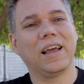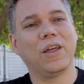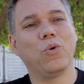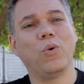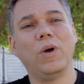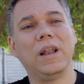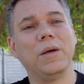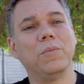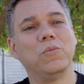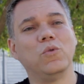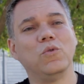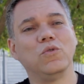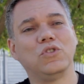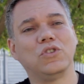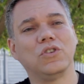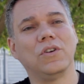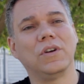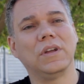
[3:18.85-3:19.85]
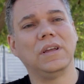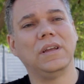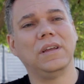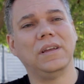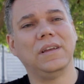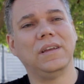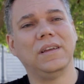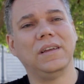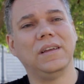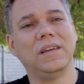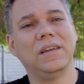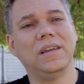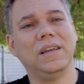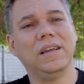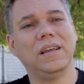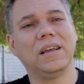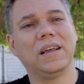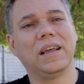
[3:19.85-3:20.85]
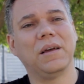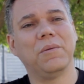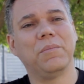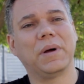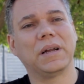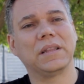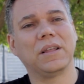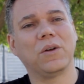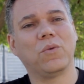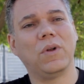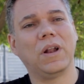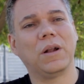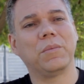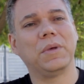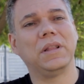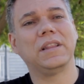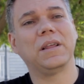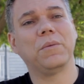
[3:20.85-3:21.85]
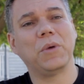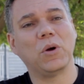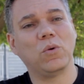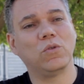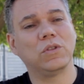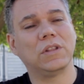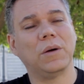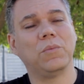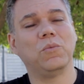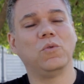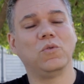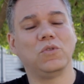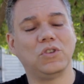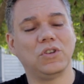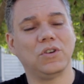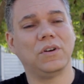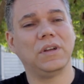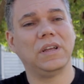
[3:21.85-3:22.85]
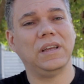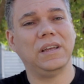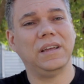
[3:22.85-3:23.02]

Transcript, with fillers: duele mucho y, que particularmente me gusta mucho,